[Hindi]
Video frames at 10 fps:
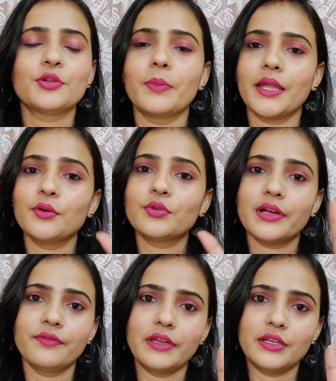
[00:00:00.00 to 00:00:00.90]
तो मैंने
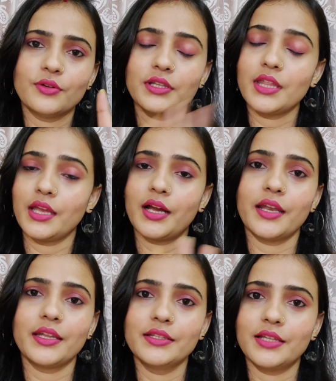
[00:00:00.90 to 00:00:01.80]
उनका वीडियो ना
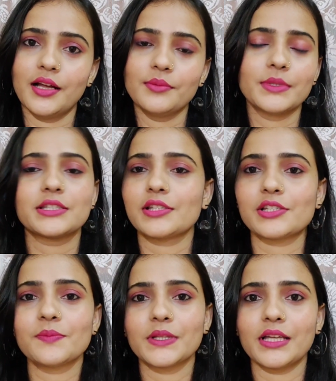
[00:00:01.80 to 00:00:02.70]
देखा नहीं था मैं
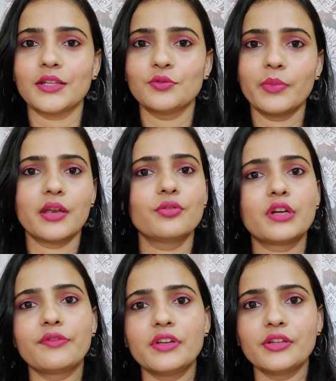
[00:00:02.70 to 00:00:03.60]
सच बता दूँ मैंने
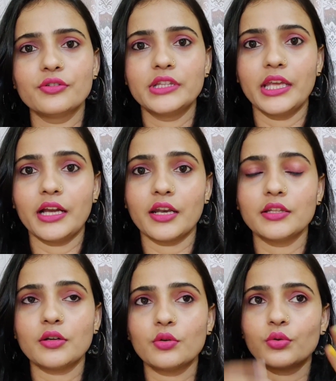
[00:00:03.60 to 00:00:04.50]
उनका वीडियो देखा
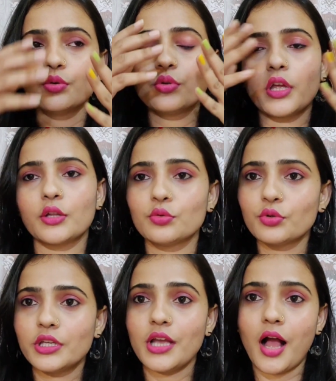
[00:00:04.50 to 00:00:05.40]
नहीं था क्योंकि एक तो
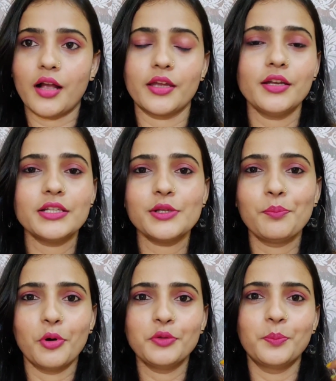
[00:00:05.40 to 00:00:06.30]
उनकी आँखें ना ऐसे
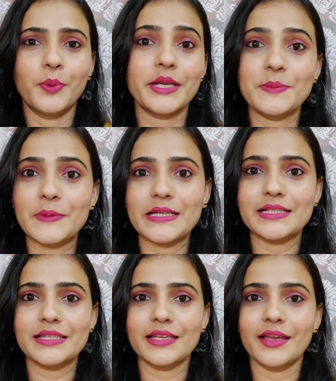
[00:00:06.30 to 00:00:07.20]
बहुत बड़ी बड़ी
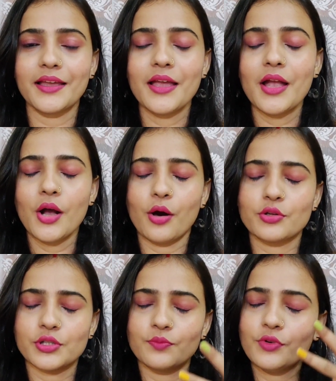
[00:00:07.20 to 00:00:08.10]
सी हैं
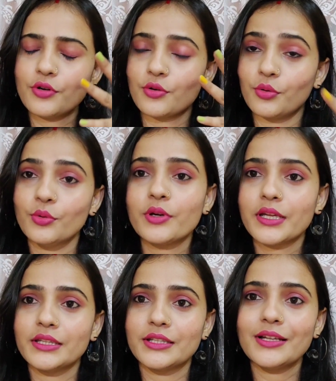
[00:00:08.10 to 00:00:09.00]
और जब वो रो
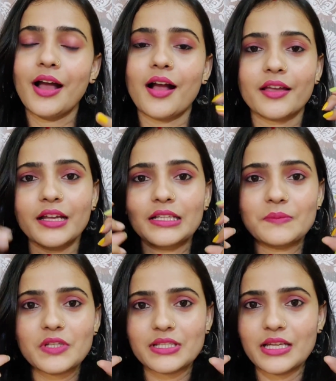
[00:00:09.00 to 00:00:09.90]
रही थी ना आँखें
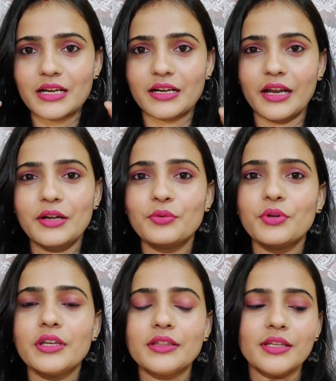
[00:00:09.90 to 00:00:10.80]
एकदम से ऐसे रेड
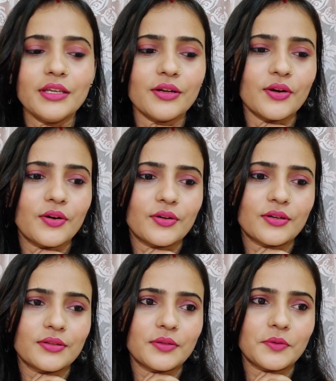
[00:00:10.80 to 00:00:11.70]
हुई थी
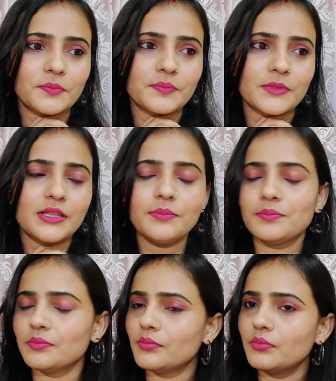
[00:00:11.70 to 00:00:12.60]
और मतलब